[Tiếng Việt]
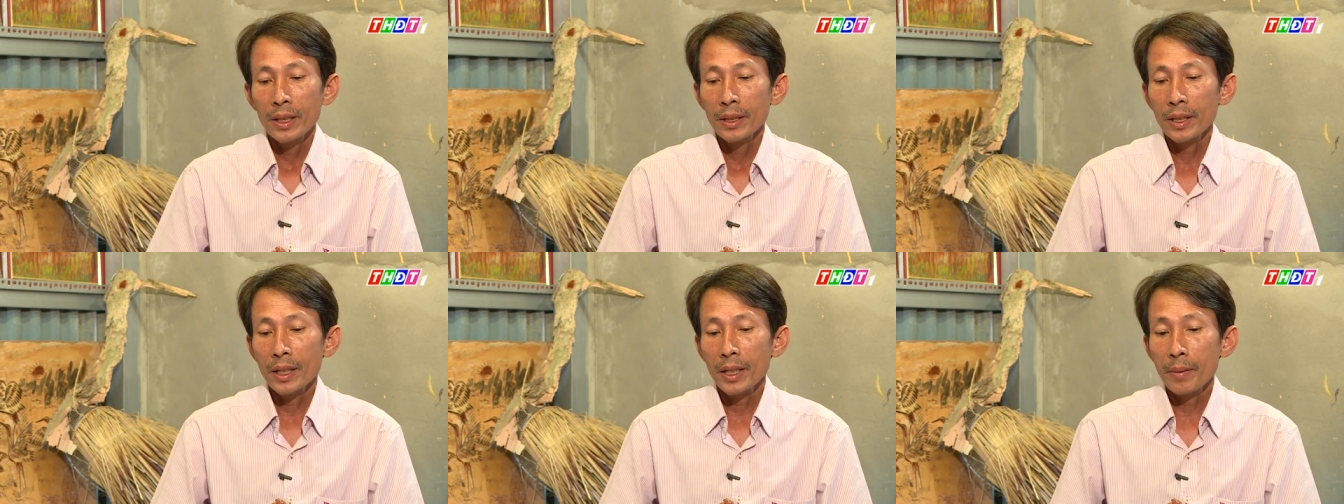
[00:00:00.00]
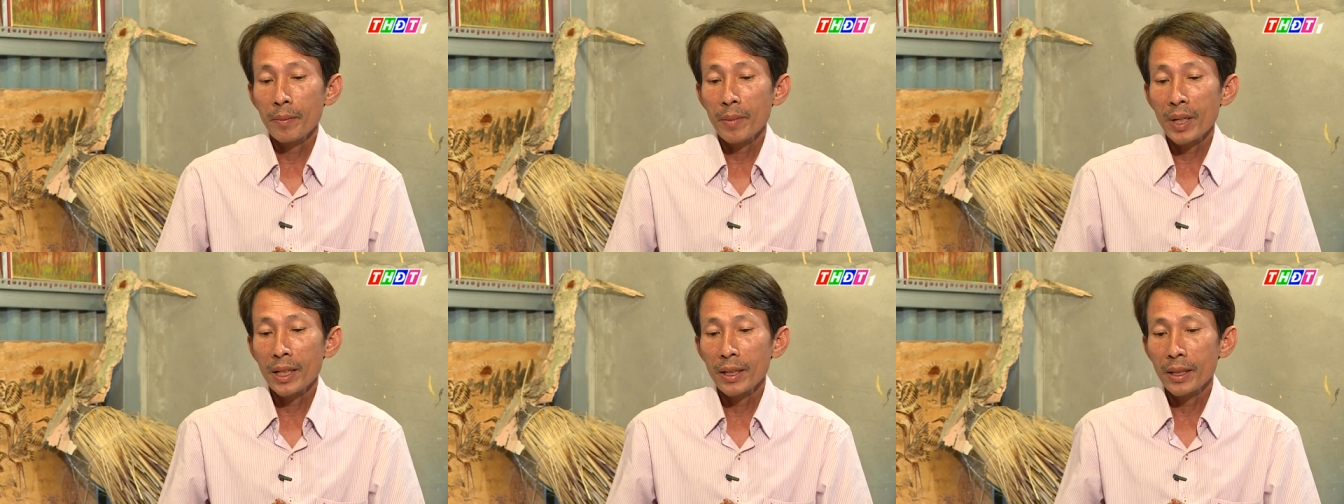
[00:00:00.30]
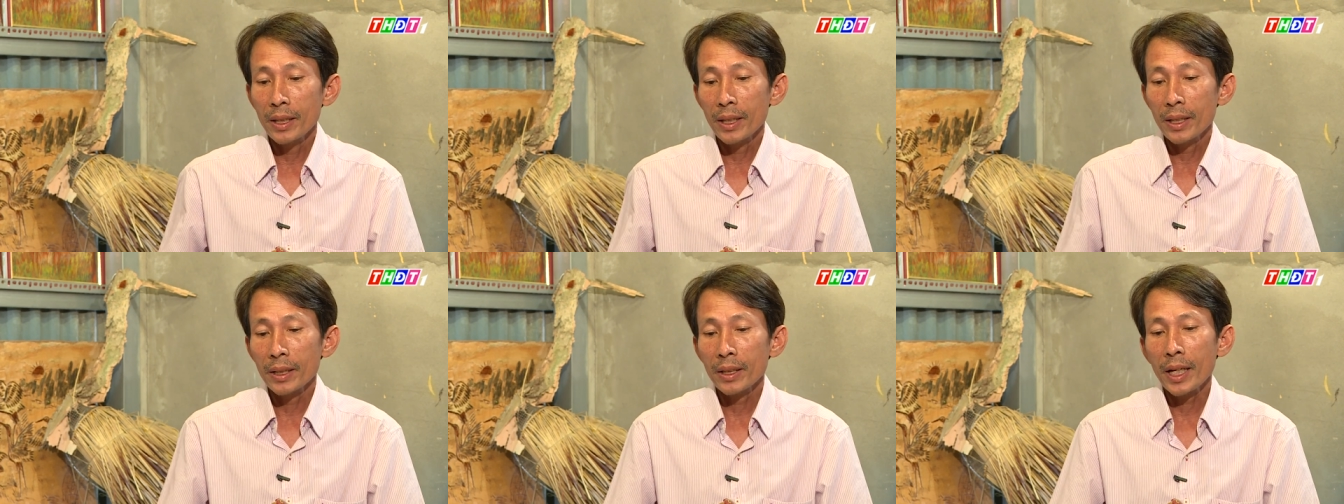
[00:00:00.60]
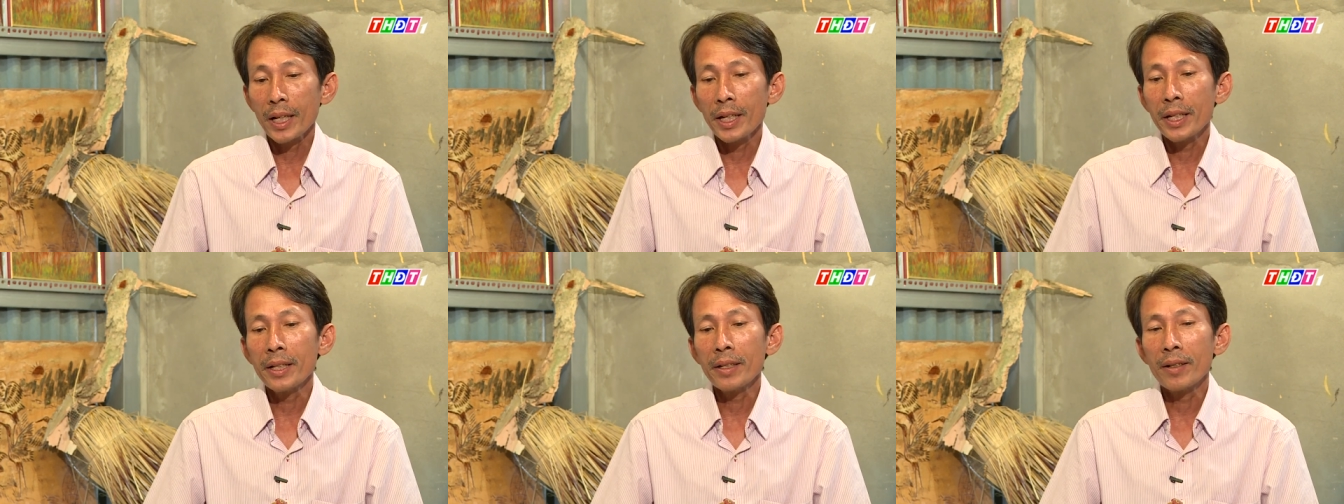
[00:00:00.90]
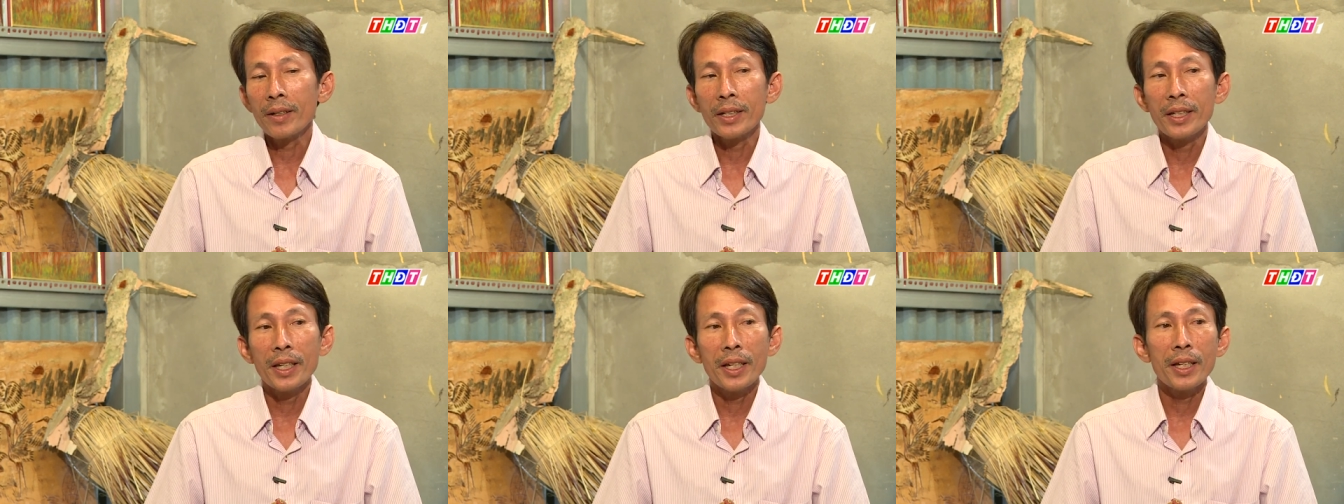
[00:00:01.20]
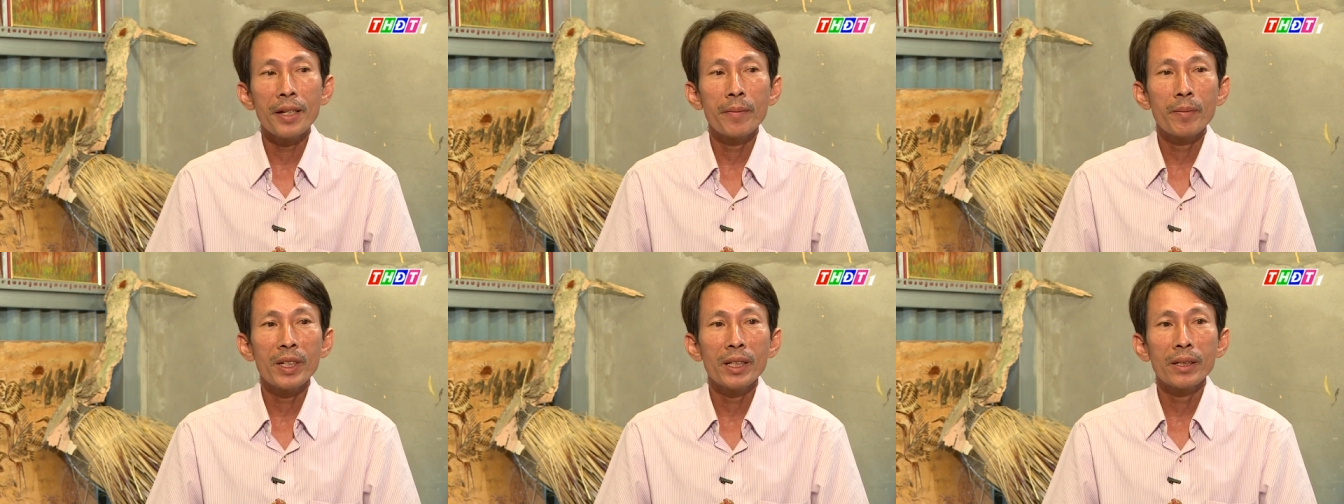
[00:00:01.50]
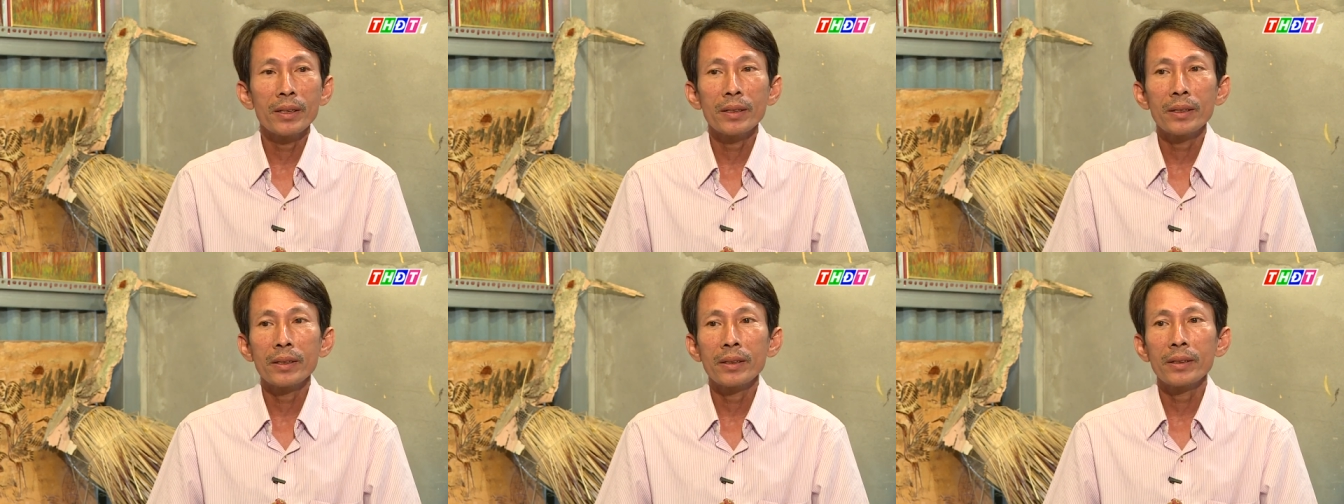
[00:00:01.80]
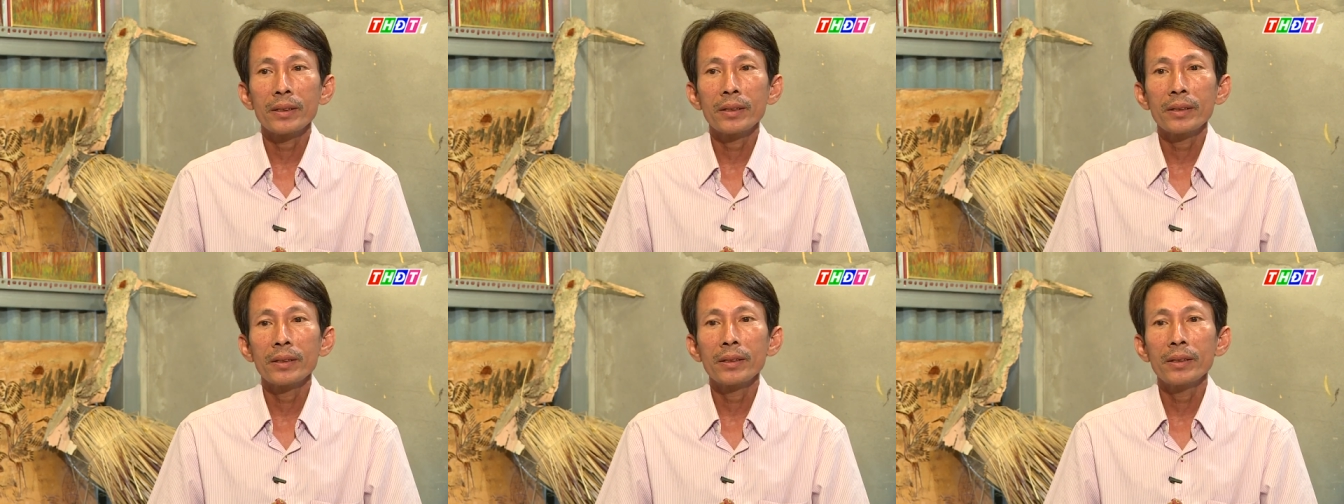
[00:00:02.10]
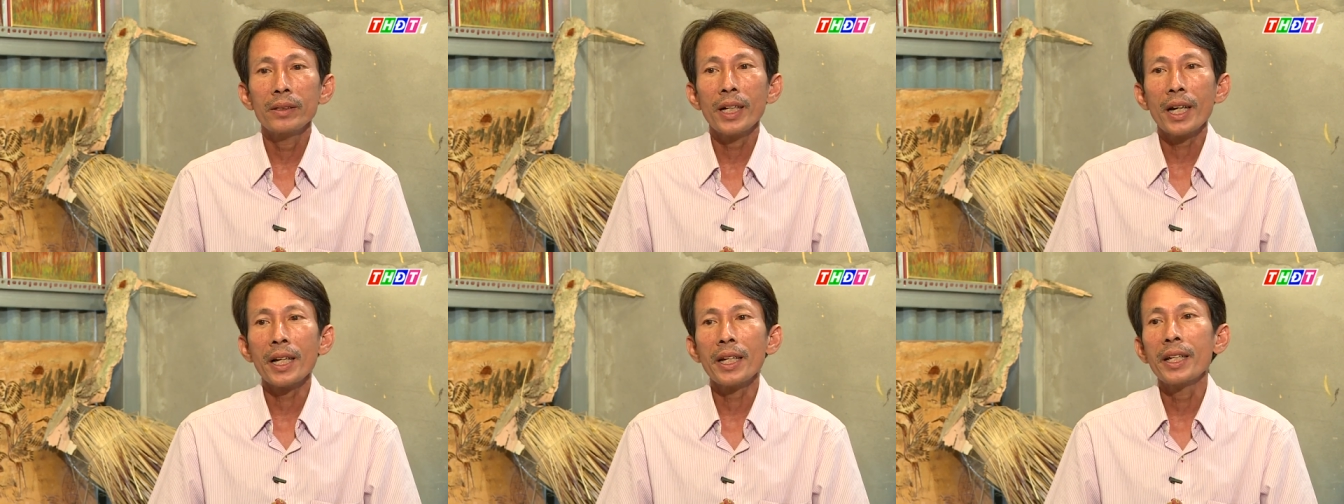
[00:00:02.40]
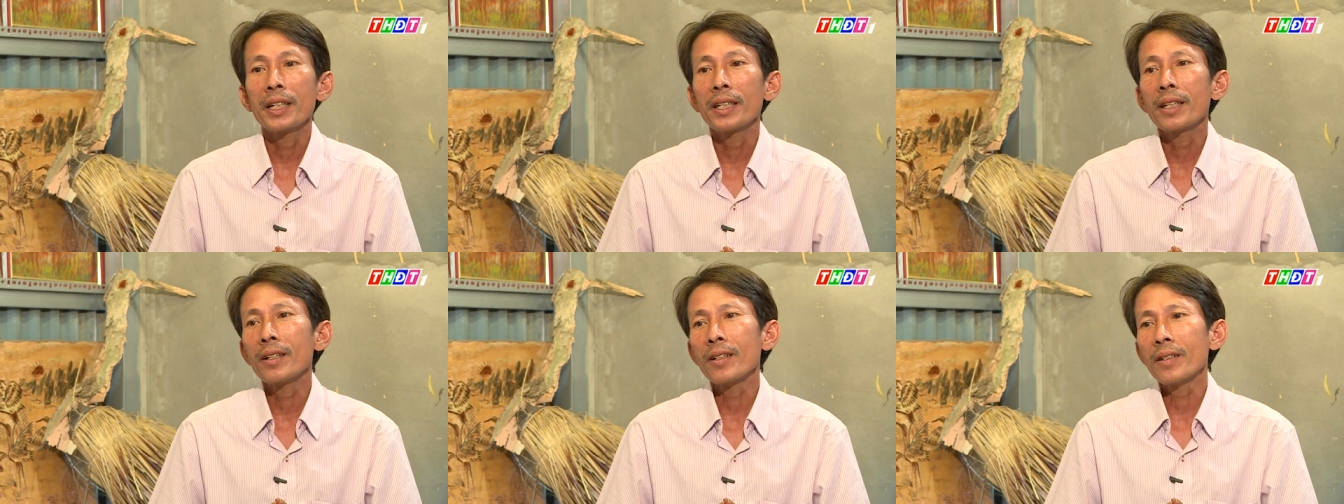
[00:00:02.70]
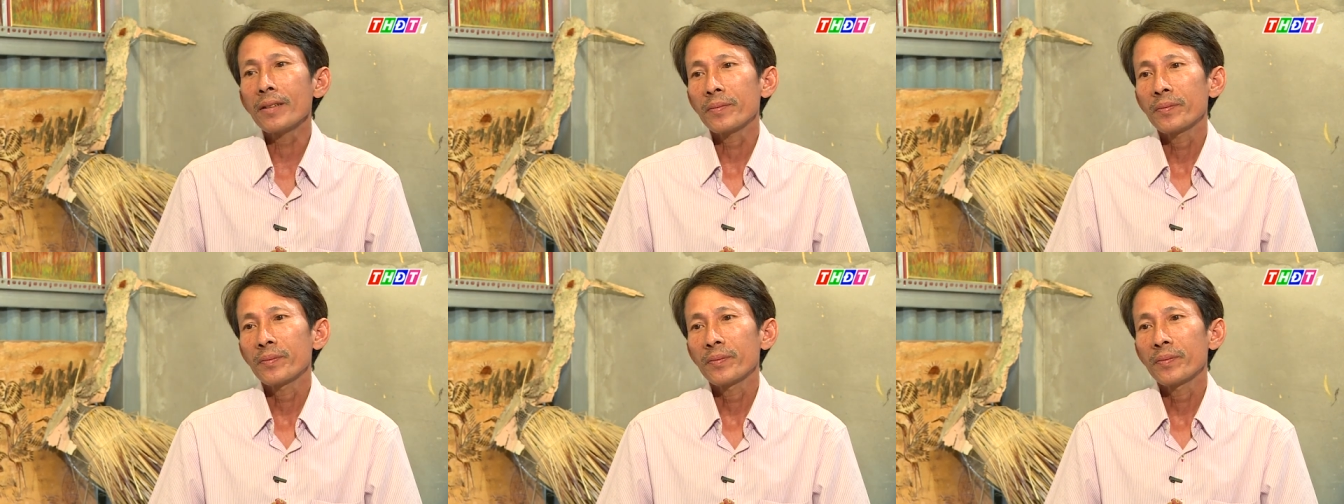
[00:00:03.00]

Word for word: Rồi mình thấy nó vậy rồi mình gắn liền với nó,